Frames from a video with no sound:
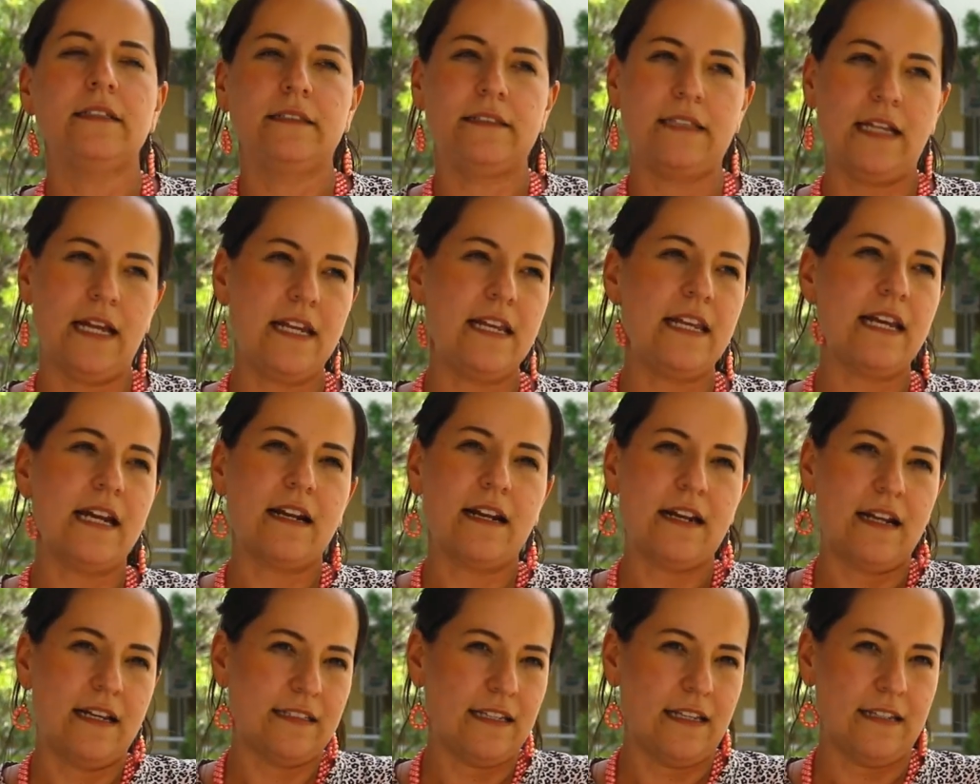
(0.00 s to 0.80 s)

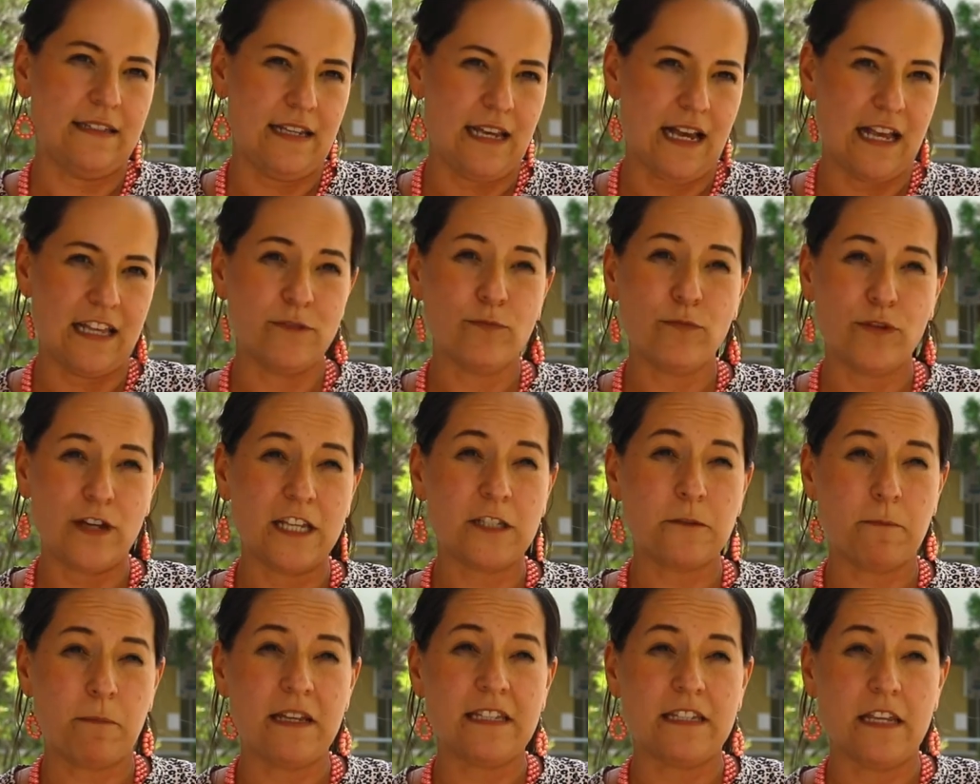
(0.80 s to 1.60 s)
tenían necesidades
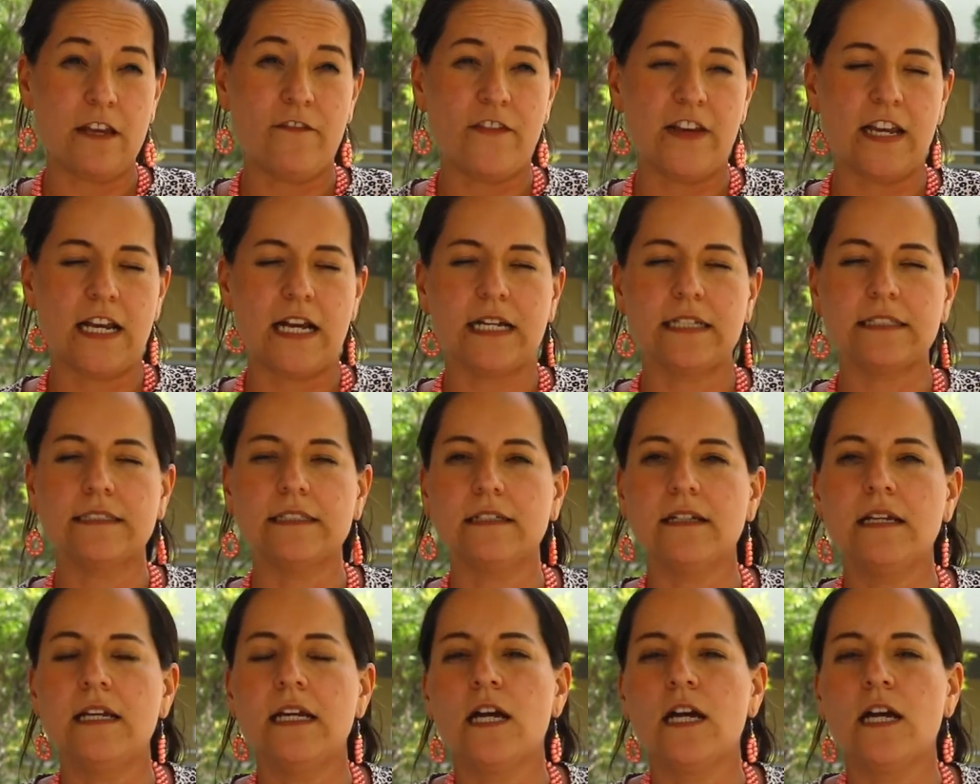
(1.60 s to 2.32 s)
específicas